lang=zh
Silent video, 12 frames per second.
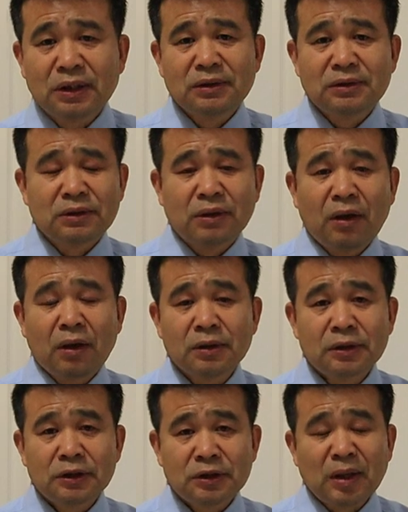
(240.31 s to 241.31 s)
仰自
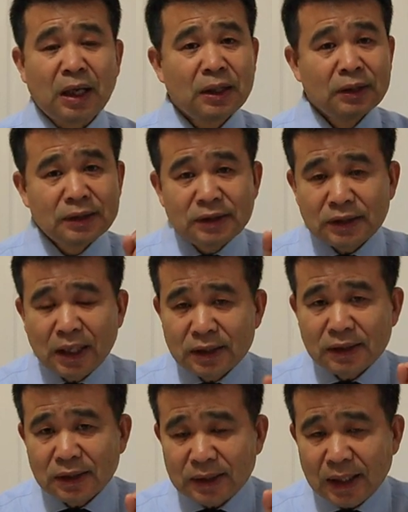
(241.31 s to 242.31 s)
由是吧？
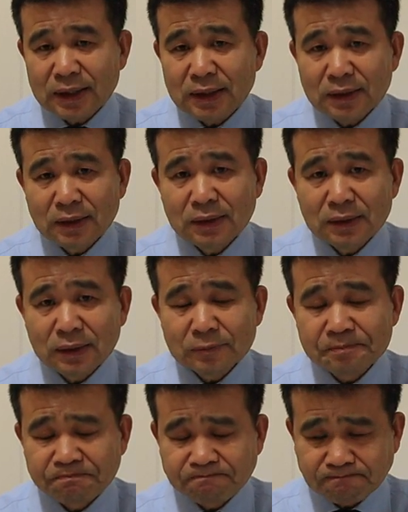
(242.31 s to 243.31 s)
甚至连你的这
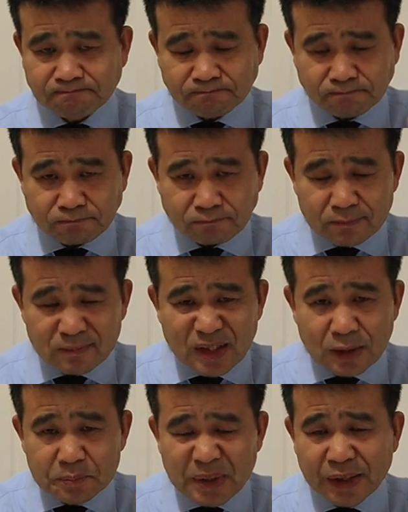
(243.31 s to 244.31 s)
个
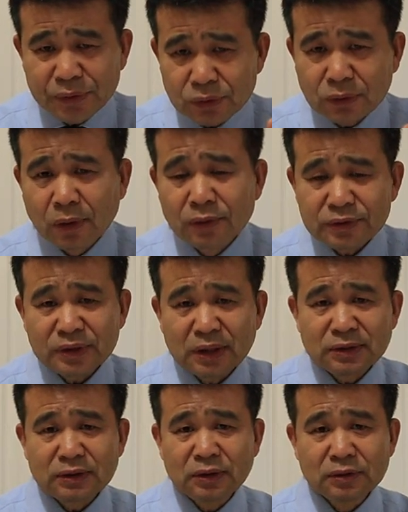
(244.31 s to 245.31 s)
免于恐惧
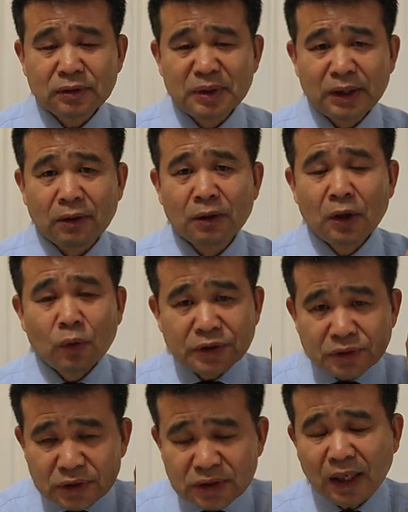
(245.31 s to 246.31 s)
的自由都没有，
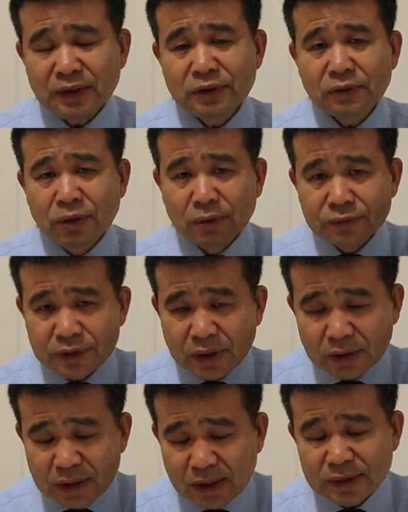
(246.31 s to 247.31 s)
我就是让你恐惧
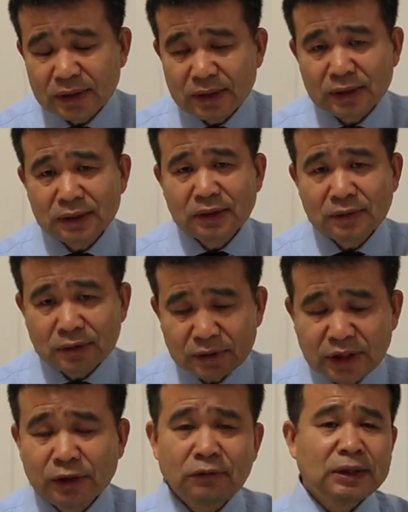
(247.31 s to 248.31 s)
着，让你这个
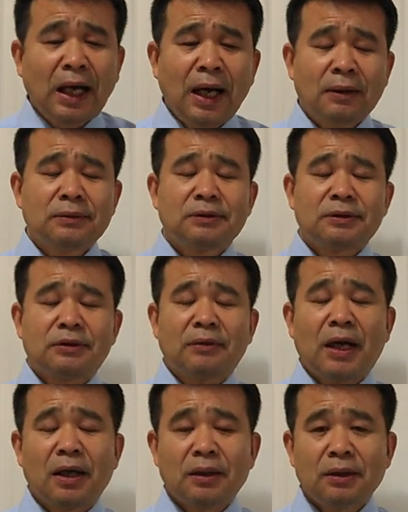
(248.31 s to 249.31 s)
听我的，是
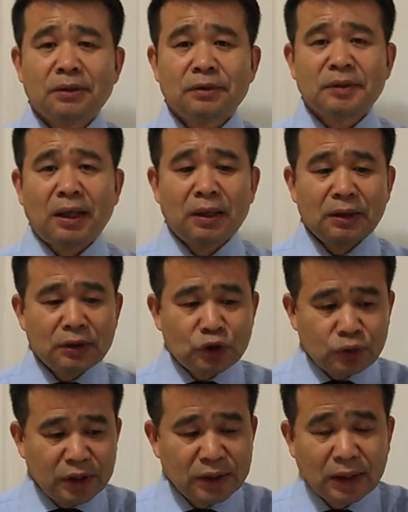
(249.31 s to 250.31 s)
吧？对不对？
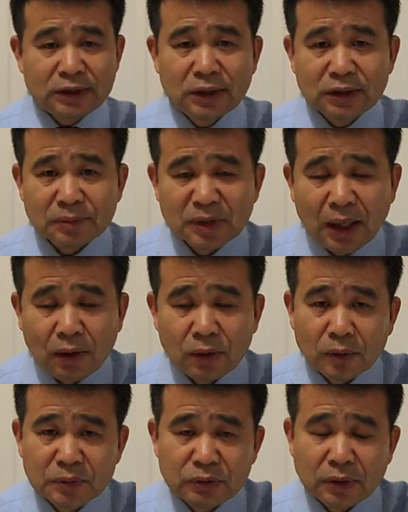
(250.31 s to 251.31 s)
所以呢，这是什么呢？
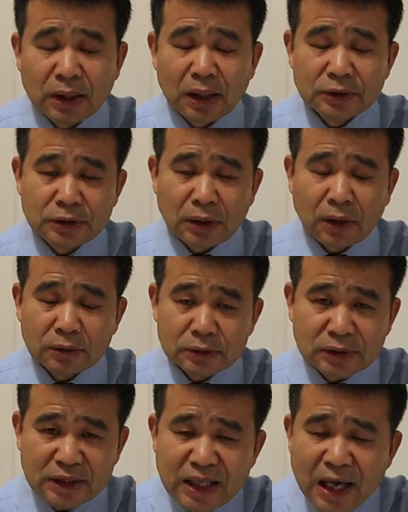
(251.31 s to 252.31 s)
我们说呢是叫
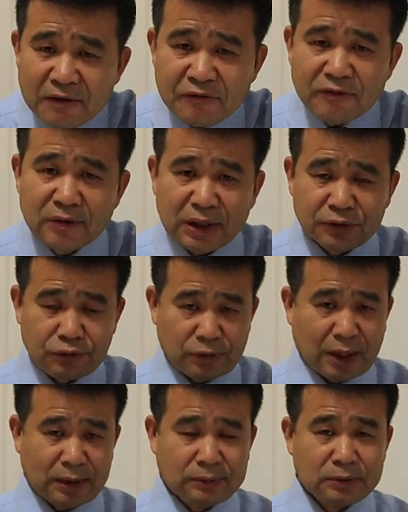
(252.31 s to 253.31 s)
天赋人
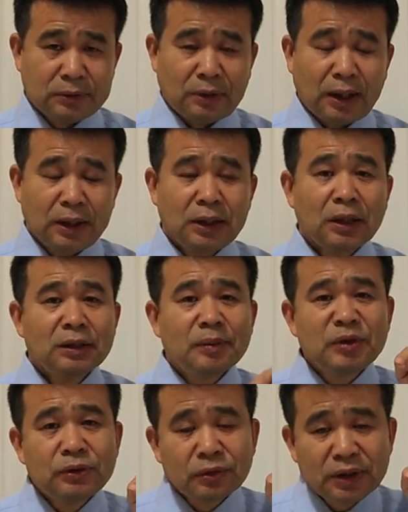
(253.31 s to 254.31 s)
权，哎，
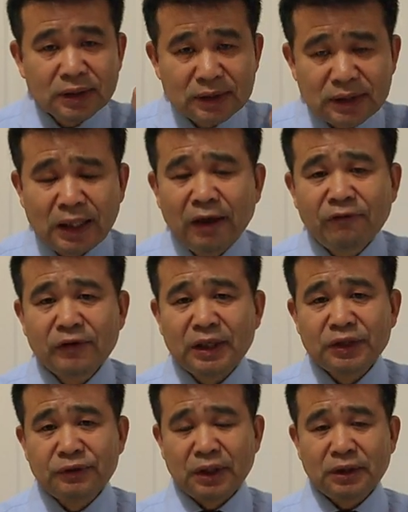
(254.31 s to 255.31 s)
那么有这个天赋
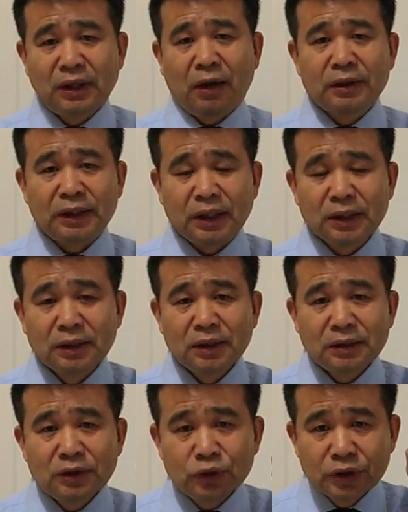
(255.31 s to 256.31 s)
人权的道理，
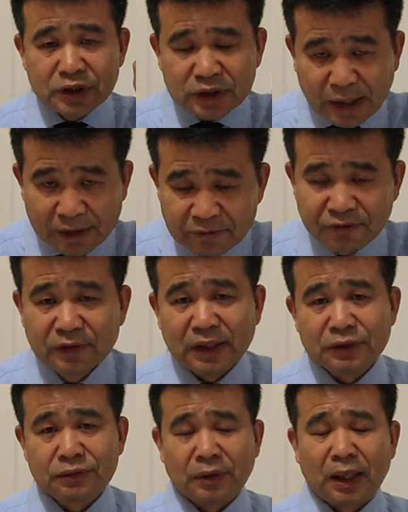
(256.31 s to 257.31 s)
那就是神赋
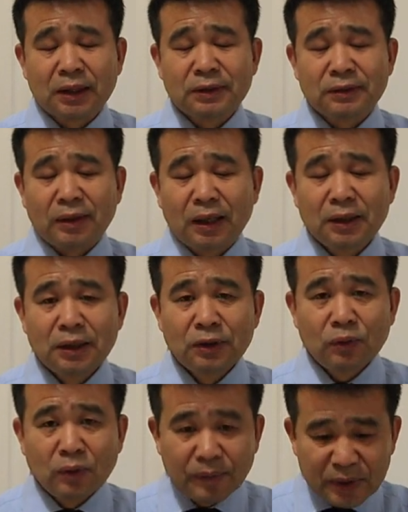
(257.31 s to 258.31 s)
人权，是吧？
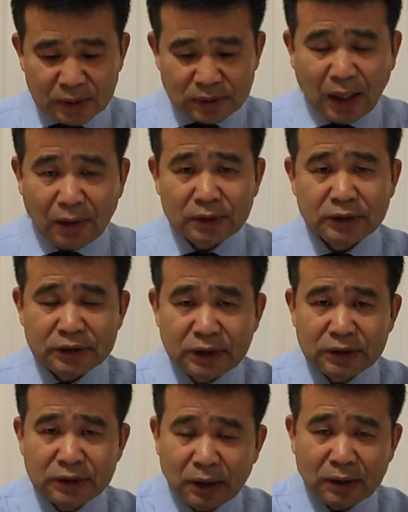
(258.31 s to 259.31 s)
我们这个道理，
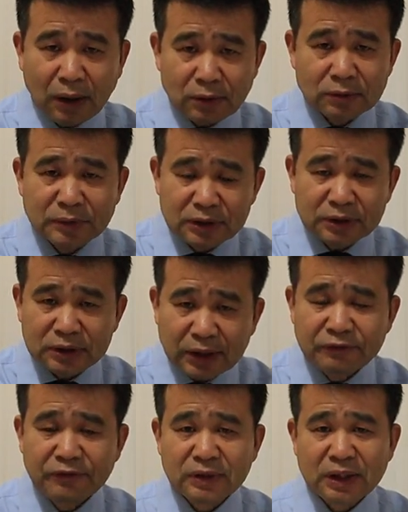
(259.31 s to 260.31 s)
圣经要告诉我们是
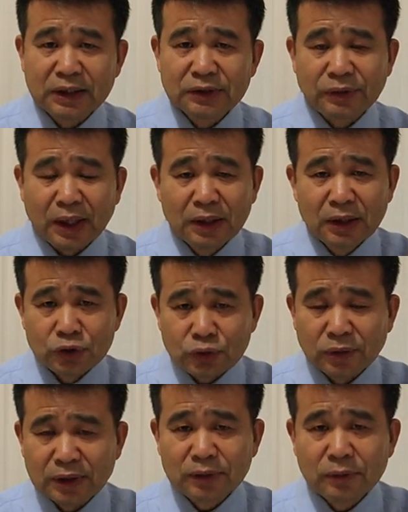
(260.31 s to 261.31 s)
神父的人权，
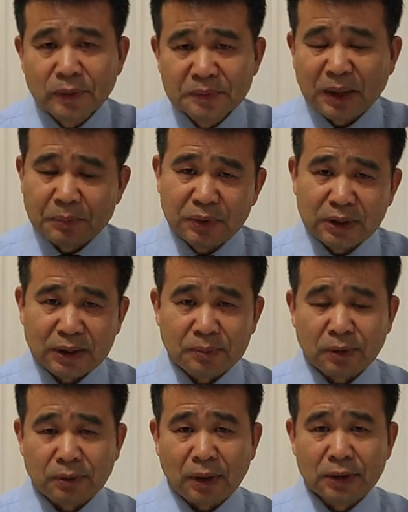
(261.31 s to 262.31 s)
所以呢，我们才不可以
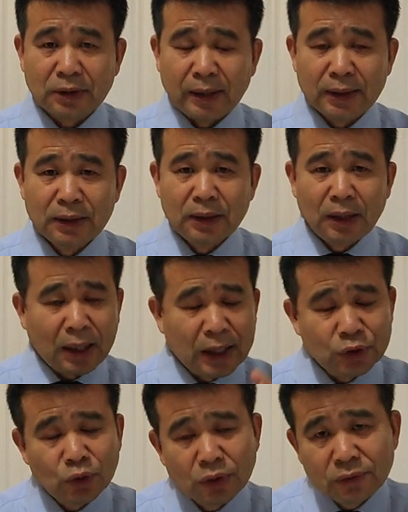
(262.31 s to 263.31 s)
剥夺，吧？
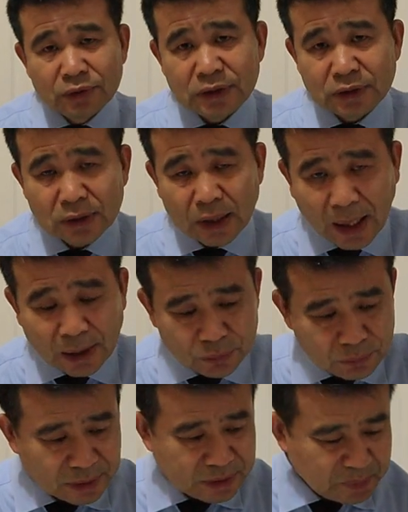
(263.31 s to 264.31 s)
很多东西啊，
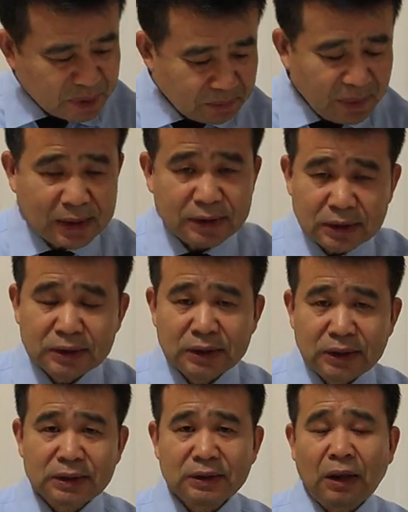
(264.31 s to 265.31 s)
如果你明白圣
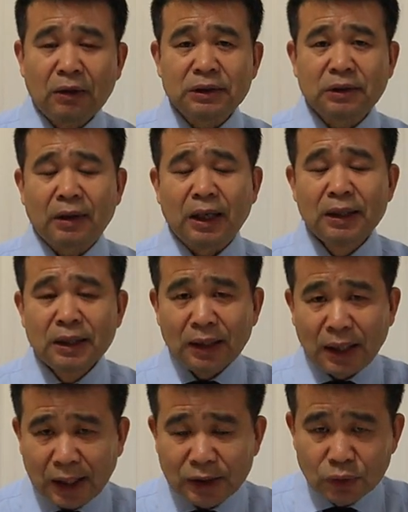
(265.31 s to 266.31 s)
经这些道理的话，
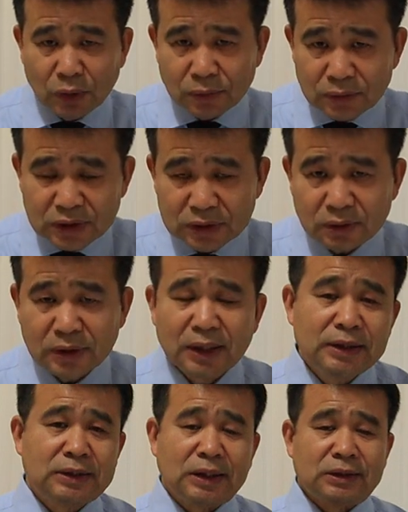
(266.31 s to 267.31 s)
很多东西你都
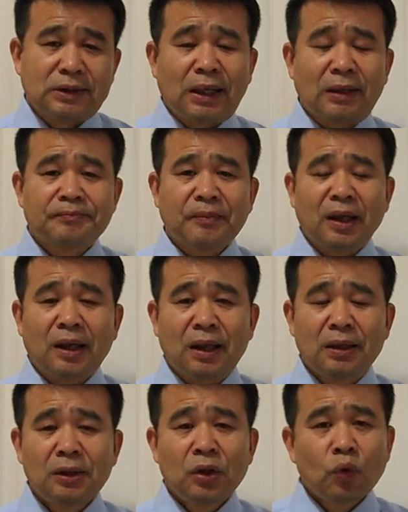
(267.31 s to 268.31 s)
可以解释了
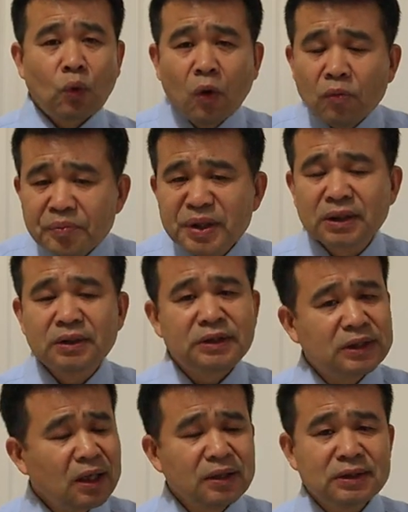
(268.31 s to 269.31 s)
啊，公
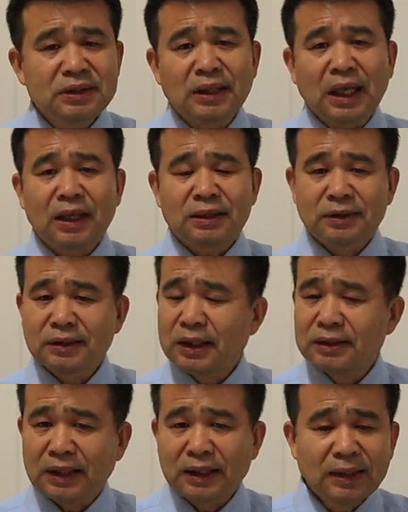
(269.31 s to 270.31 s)
平正义啊，这
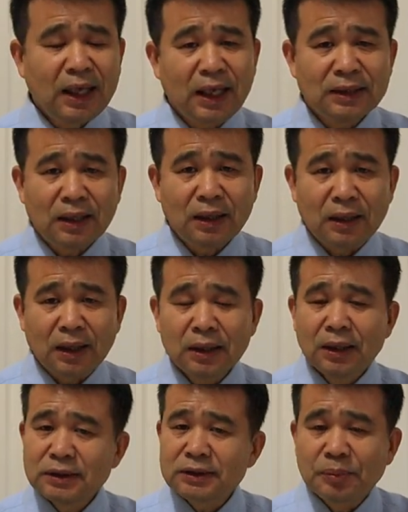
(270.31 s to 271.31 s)
仁爱的啊，
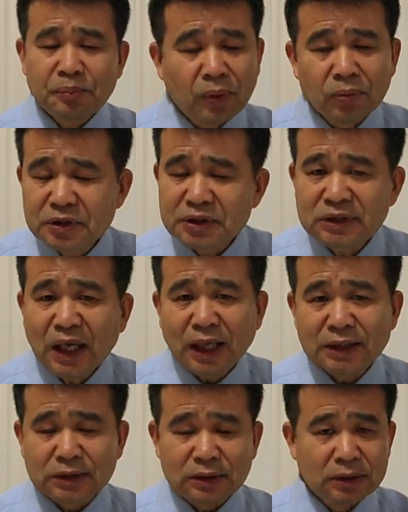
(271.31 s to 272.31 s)
这些普世
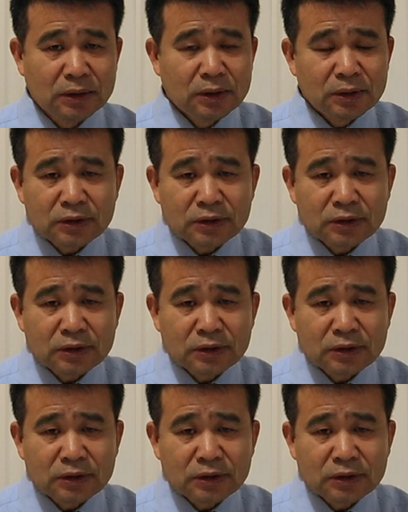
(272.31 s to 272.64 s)
价值